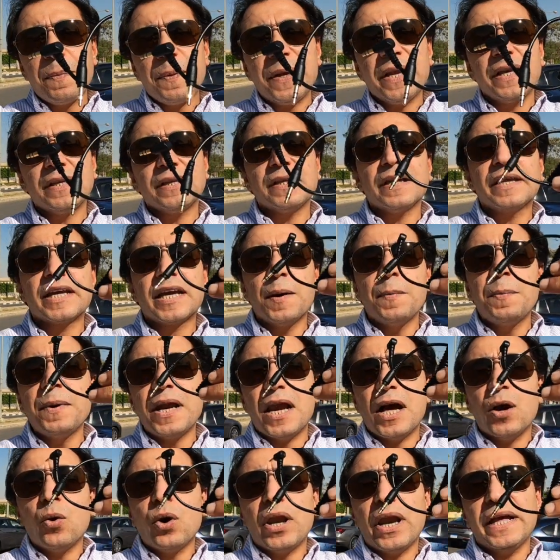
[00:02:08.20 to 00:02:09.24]
كابلين
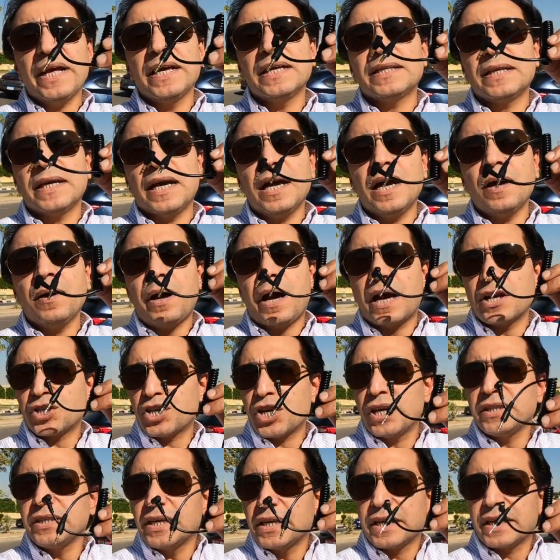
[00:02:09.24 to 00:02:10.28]
الكابل الاولاني ده
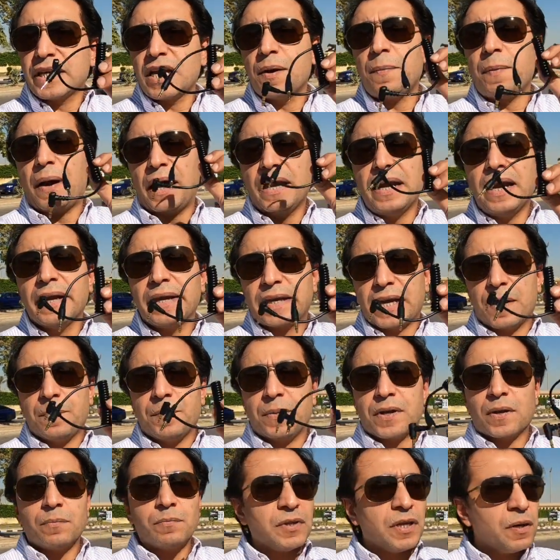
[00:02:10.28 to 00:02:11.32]
عشان يركب على
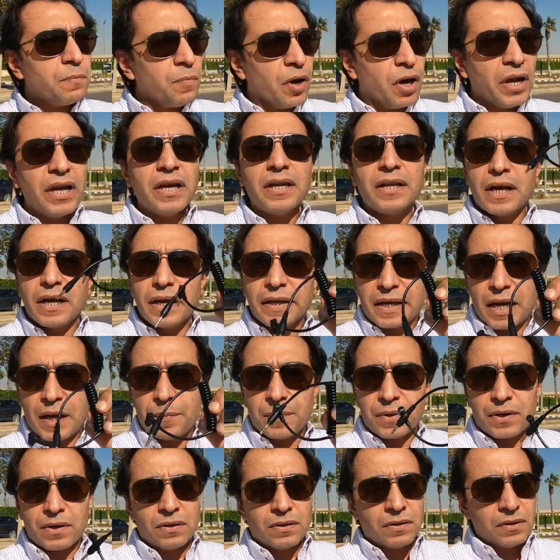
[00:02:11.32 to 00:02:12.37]
الكاميرا من المايك
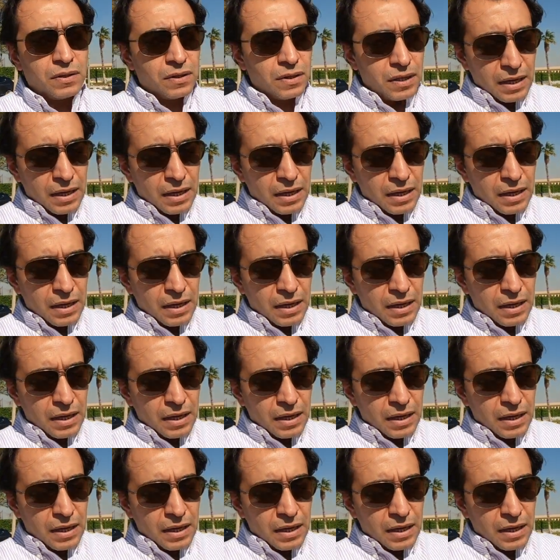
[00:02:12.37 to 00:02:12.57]
للكاميرا